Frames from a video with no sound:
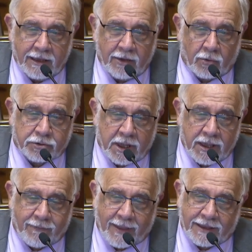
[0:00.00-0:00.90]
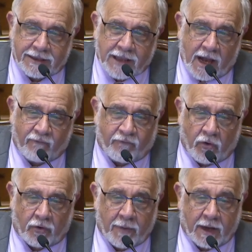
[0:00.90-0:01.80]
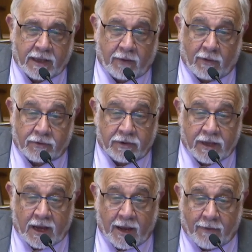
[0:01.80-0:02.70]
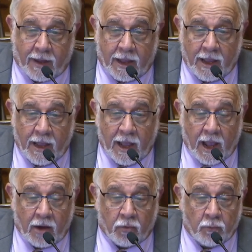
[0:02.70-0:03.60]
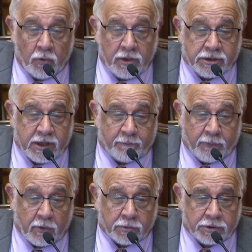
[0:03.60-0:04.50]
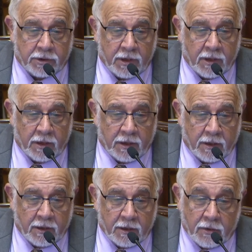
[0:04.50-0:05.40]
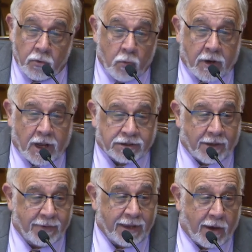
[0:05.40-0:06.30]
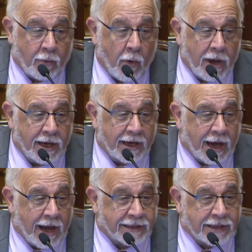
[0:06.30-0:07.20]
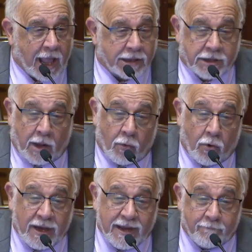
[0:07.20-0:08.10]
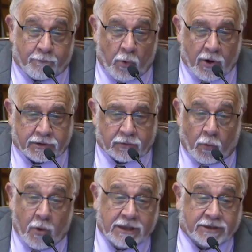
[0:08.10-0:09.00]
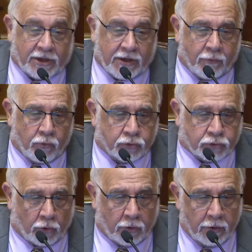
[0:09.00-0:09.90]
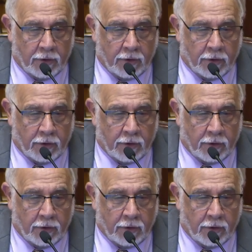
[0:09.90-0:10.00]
o se iba de tal forma que cuando llegaba a los municipios nunca sabía cuál era la tasa o el impuesto o el tributo